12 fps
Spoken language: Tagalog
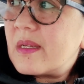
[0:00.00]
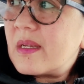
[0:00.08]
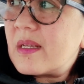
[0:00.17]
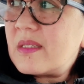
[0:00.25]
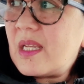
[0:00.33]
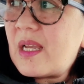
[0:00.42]

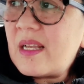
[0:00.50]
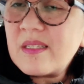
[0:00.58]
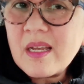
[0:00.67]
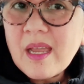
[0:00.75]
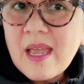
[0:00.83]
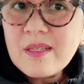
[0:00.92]
Kasi as
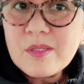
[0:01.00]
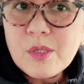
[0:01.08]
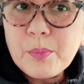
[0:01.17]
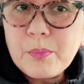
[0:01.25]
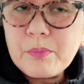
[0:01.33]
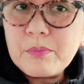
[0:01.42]
a
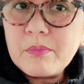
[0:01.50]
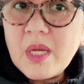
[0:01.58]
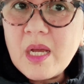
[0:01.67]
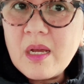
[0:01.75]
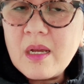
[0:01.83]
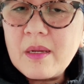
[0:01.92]
cancer
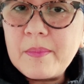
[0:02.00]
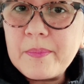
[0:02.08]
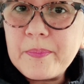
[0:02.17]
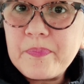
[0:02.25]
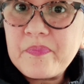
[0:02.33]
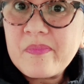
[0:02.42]

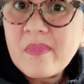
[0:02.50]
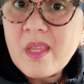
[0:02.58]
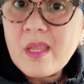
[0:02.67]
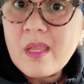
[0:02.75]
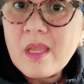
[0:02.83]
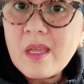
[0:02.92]
um,
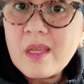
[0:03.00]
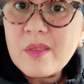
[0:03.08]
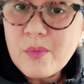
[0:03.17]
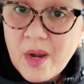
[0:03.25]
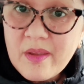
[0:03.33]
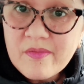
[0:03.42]

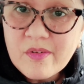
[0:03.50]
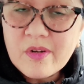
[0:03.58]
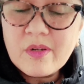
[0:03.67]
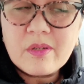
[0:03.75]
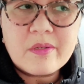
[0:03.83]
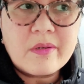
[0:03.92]

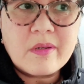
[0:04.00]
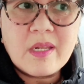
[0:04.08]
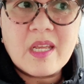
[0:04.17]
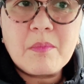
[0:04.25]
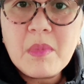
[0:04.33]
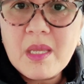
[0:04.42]
driver
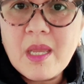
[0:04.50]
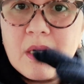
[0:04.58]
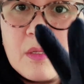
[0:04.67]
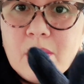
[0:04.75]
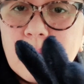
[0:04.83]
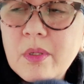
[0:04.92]
like me
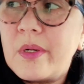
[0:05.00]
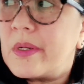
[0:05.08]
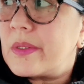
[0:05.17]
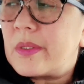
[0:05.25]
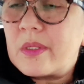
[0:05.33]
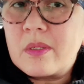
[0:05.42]
and you,
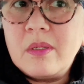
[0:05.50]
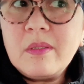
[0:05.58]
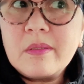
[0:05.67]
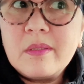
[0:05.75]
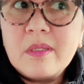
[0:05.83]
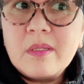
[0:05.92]
no?
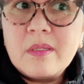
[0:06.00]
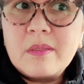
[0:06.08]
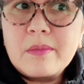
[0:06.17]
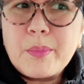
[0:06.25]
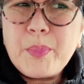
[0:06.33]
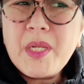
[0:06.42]

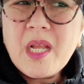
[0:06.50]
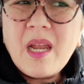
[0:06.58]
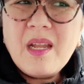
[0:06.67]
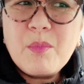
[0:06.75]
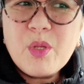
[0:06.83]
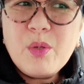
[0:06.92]
Pinag
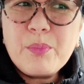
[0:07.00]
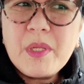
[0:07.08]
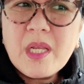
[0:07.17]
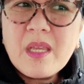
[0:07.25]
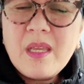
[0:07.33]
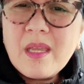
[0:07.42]
alam mo yung
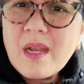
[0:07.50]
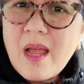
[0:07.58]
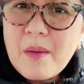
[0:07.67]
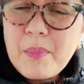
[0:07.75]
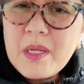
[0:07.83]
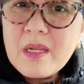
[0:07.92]

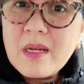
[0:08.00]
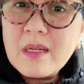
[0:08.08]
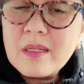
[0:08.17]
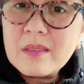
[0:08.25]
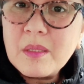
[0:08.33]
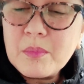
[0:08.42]
pinaghihirapan ng
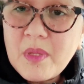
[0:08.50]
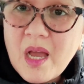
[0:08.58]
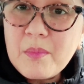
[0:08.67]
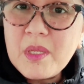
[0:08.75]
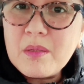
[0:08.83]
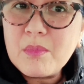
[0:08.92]

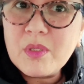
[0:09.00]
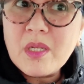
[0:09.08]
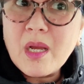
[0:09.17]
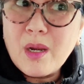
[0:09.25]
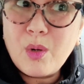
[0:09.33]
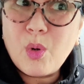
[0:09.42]
damdamin mo,
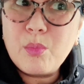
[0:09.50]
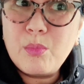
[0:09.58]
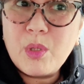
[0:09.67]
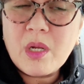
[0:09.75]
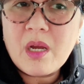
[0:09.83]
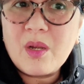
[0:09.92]
ng loob
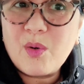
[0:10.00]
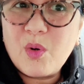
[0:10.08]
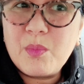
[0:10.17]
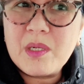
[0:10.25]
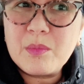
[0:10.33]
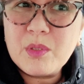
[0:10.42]
mo, ng
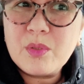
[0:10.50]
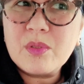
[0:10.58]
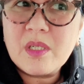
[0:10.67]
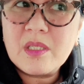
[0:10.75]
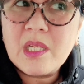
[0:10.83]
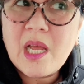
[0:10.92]
kalooban mo dun
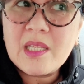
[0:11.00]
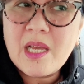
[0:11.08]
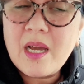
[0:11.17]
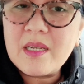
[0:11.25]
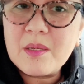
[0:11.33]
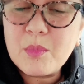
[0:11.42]
sa
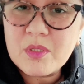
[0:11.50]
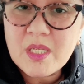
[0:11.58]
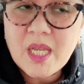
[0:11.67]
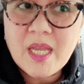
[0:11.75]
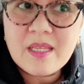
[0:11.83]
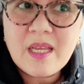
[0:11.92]
dinadaanan mong
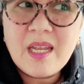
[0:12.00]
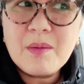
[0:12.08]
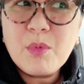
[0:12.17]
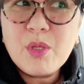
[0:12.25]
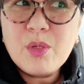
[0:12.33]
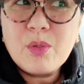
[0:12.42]
sakit. Alam
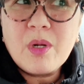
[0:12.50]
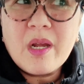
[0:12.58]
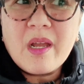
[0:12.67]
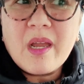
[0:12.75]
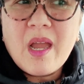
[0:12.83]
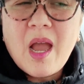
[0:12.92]
mo yung
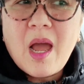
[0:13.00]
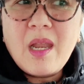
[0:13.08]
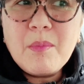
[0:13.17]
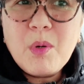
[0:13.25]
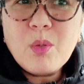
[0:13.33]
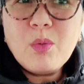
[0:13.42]

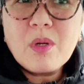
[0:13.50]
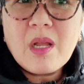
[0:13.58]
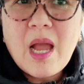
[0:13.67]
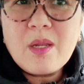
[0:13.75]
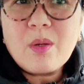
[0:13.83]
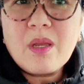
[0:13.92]
alam mo kung
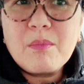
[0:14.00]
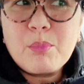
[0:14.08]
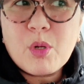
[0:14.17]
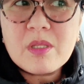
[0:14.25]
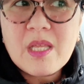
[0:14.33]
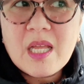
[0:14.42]
gaano
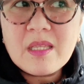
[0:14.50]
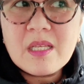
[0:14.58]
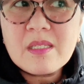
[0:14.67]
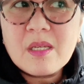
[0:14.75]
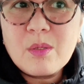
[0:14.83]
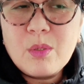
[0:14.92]
kaimportante
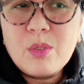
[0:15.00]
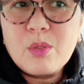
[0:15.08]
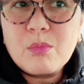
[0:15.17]
sa iyo yung